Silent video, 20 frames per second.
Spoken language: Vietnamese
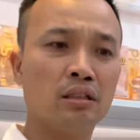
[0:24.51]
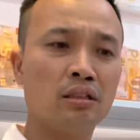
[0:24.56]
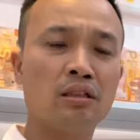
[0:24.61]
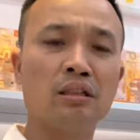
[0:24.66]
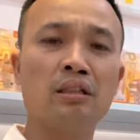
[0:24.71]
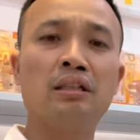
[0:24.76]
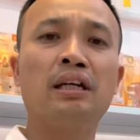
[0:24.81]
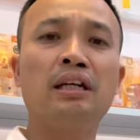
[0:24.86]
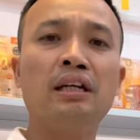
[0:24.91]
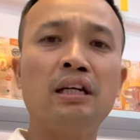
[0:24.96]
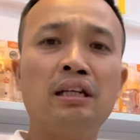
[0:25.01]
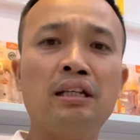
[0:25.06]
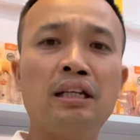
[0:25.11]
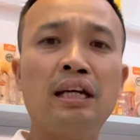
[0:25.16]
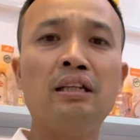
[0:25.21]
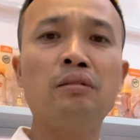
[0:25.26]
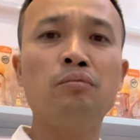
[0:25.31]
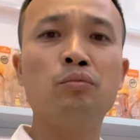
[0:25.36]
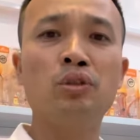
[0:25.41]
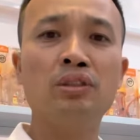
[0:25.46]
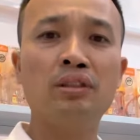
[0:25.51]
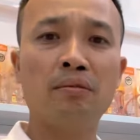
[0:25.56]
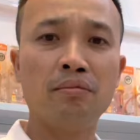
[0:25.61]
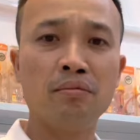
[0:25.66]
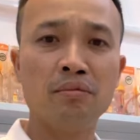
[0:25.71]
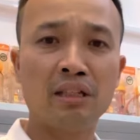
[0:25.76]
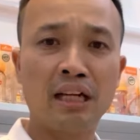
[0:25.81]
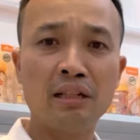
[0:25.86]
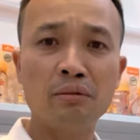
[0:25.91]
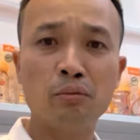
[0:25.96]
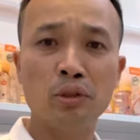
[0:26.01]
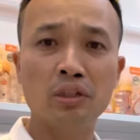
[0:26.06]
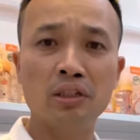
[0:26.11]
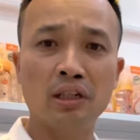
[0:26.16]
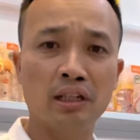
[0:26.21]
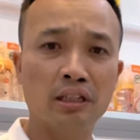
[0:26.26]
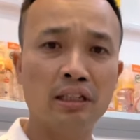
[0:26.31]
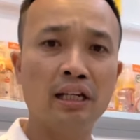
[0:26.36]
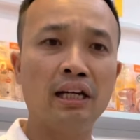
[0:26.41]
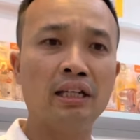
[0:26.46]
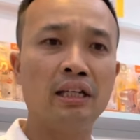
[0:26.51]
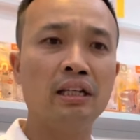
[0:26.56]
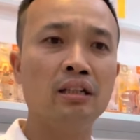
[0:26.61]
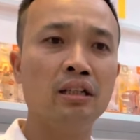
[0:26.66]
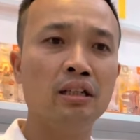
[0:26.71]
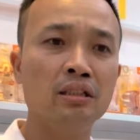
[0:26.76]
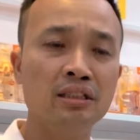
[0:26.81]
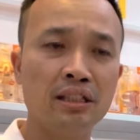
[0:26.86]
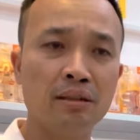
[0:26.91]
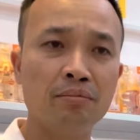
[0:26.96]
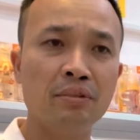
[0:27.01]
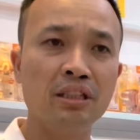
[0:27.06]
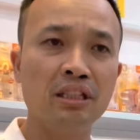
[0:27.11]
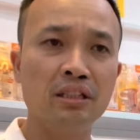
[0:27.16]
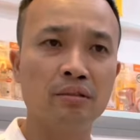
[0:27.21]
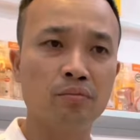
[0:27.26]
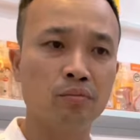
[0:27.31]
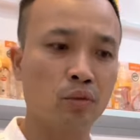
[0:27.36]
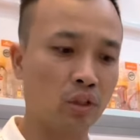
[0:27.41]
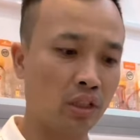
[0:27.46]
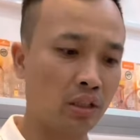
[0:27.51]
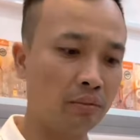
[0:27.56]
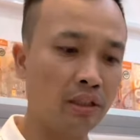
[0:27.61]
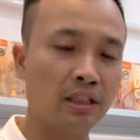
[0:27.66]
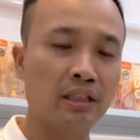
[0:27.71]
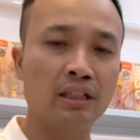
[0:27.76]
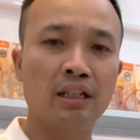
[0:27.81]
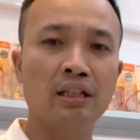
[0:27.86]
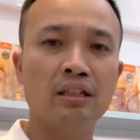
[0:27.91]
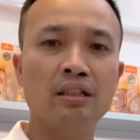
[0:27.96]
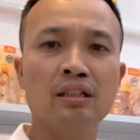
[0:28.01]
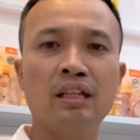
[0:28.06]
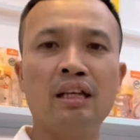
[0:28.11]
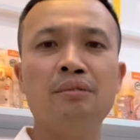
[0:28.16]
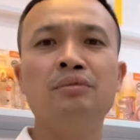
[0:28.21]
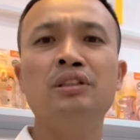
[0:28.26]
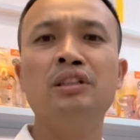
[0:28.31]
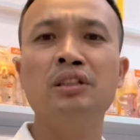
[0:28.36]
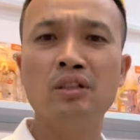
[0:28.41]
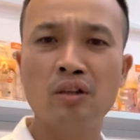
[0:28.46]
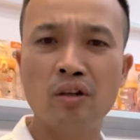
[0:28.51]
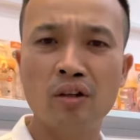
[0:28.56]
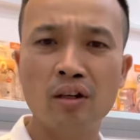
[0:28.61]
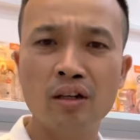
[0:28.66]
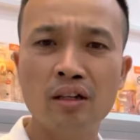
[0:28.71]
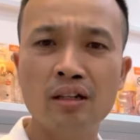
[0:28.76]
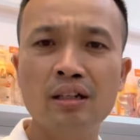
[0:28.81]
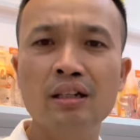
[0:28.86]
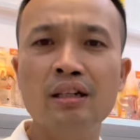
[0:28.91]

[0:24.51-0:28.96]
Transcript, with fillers: từng đấy lãi được 100 lãi được một nửa tiền đấy, 100 nghìn một cái bình này làm gì có